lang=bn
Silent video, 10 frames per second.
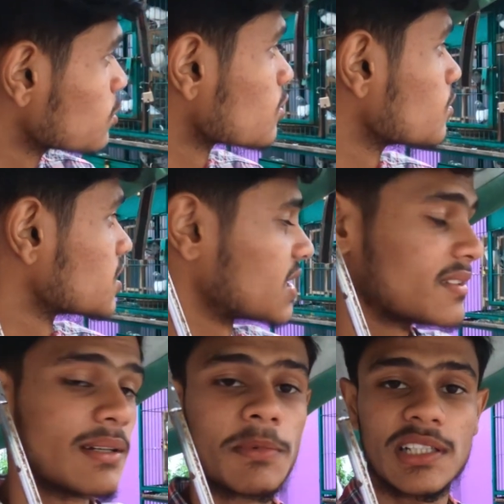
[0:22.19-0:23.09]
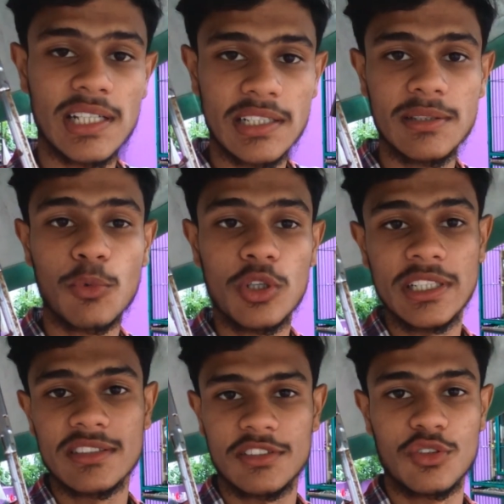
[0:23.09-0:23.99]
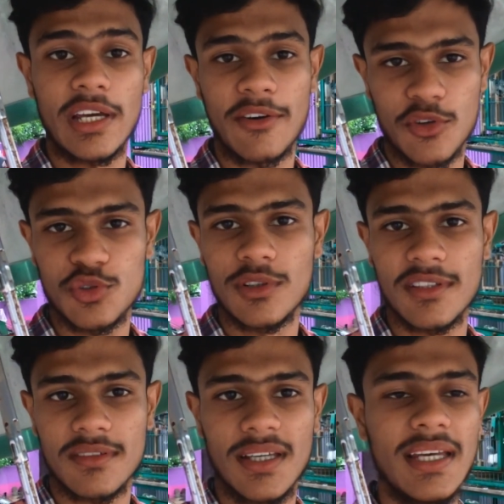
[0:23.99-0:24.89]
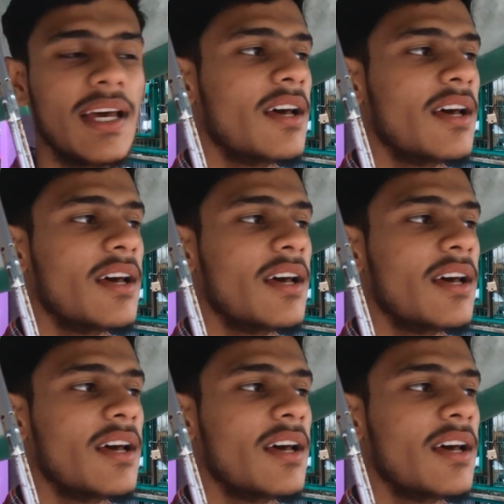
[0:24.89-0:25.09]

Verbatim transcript: কবুতরগুলো ছাড়ছি আপনারা জানেন যে মোল্টিংয়ের সিজনটা এখনও চলতেছে